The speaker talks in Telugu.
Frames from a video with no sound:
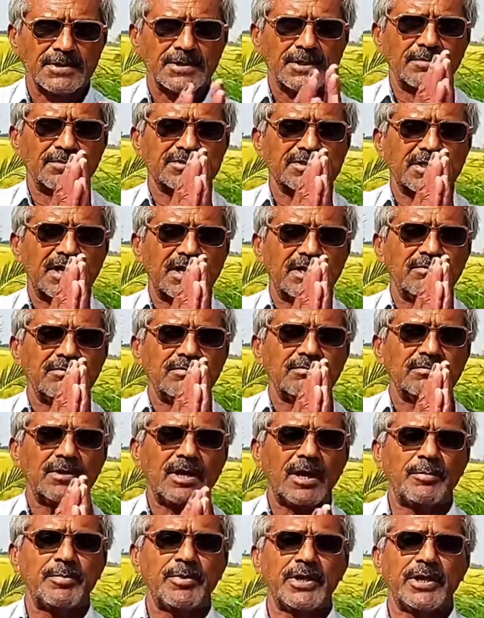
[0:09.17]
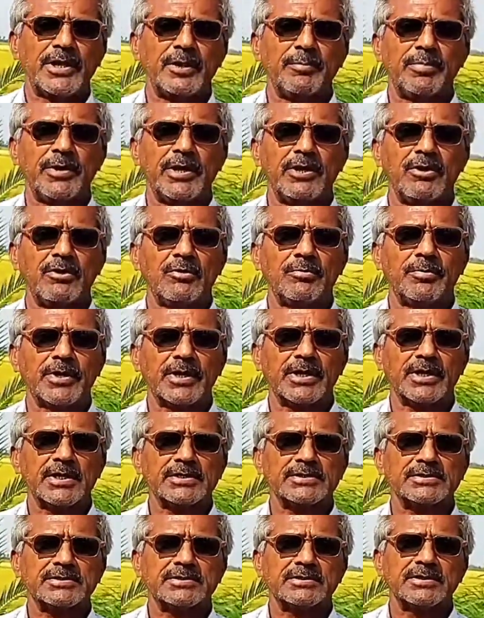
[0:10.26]
నమస్కారం నా పేరు రేపల్లి
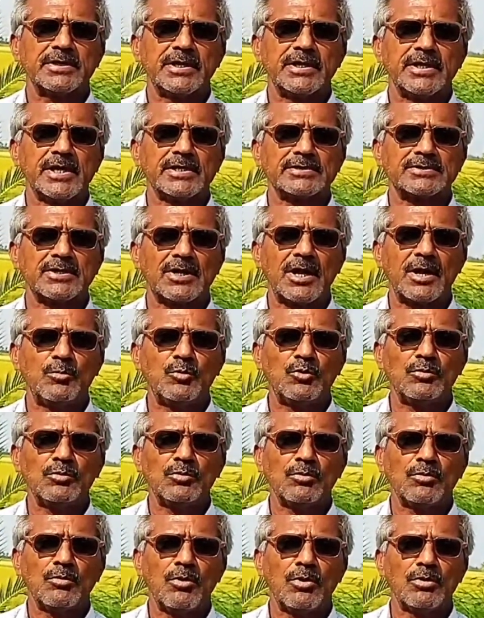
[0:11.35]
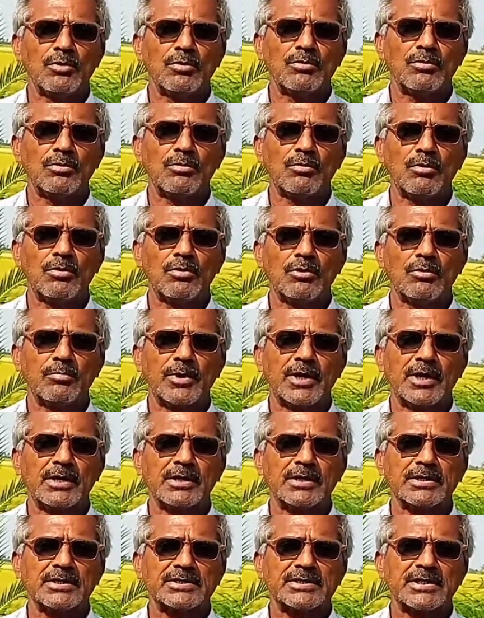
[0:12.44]
యోగప్రకాష్ ఇలియాస్ రాము కోడూరు కోడూరు
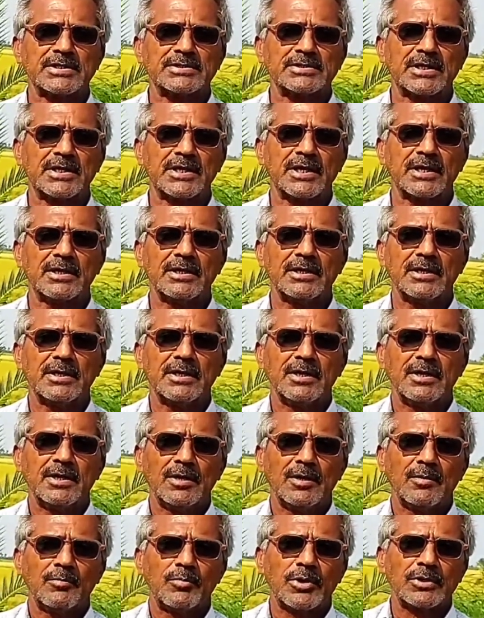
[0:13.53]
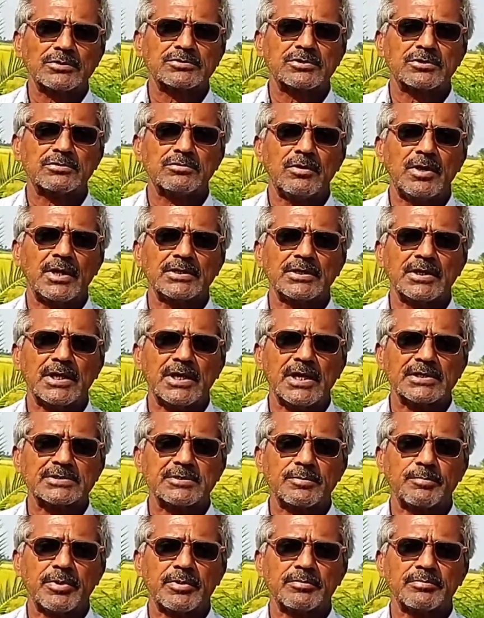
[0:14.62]
మండలం కృష్ణా జిల్లా ప్రస్తుతం ఆంధ్ర
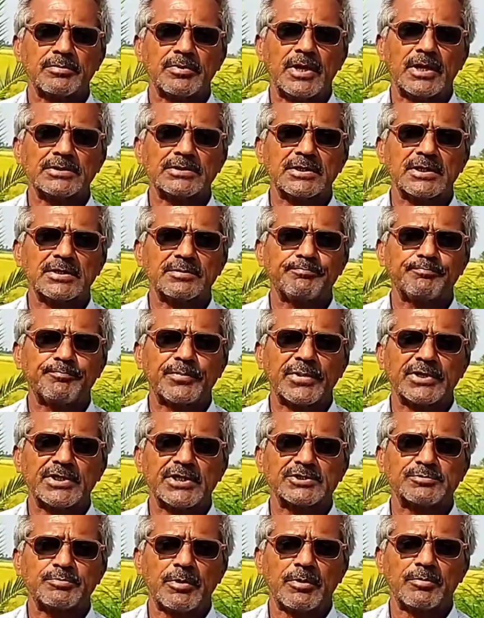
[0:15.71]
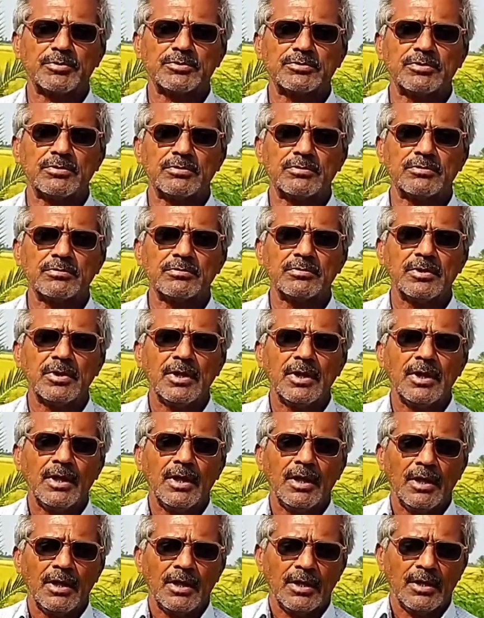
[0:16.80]
రాష్ట్ర ఆంధ్రప్రదేశ్ ప్రభుత్వం
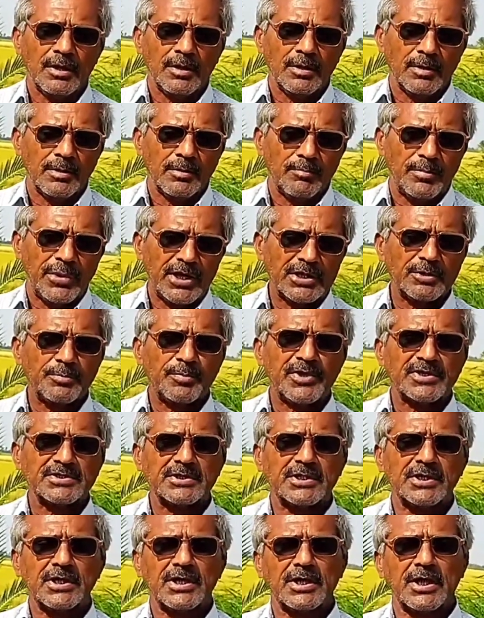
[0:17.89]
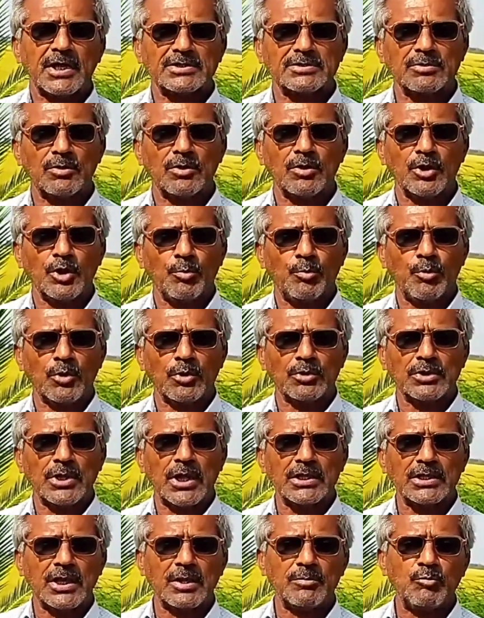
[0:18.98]
పేద ప్రజలకి గతంలో ఎప్పుడో
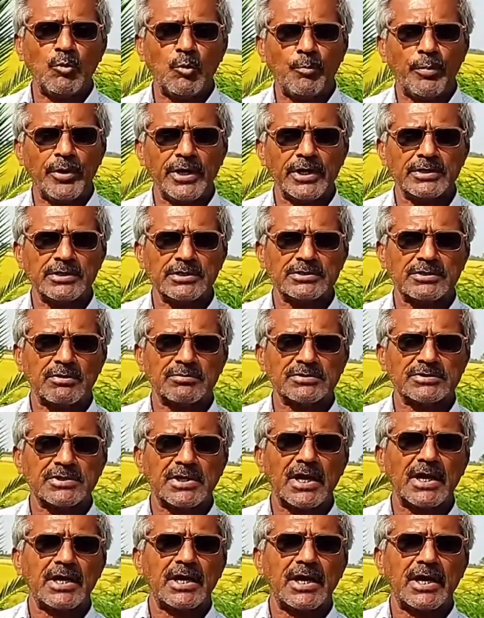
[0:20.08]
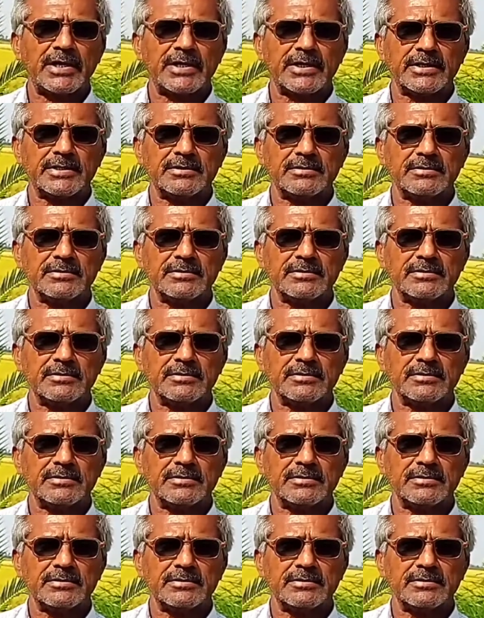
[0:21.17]
దాదాపు ముప్పై ఎనిమిది సంవత్సరాల నాటి